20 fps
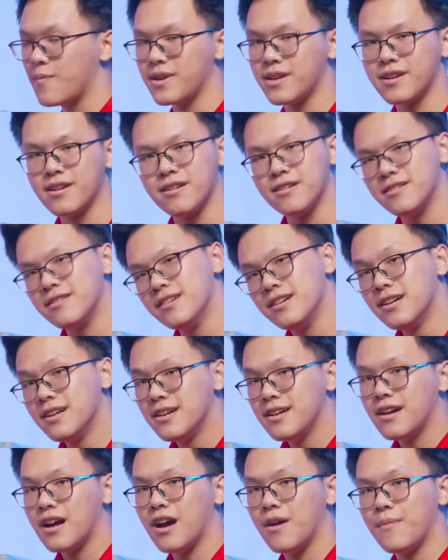mình uh,
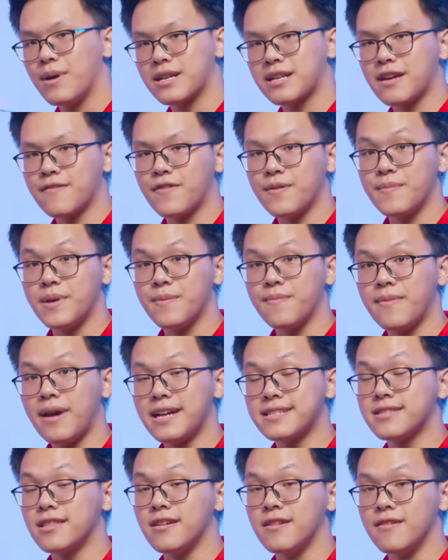uh, bật cái phần mềm
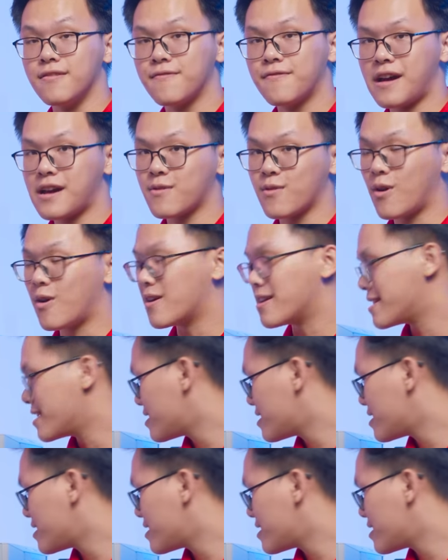SL fan của họ đấy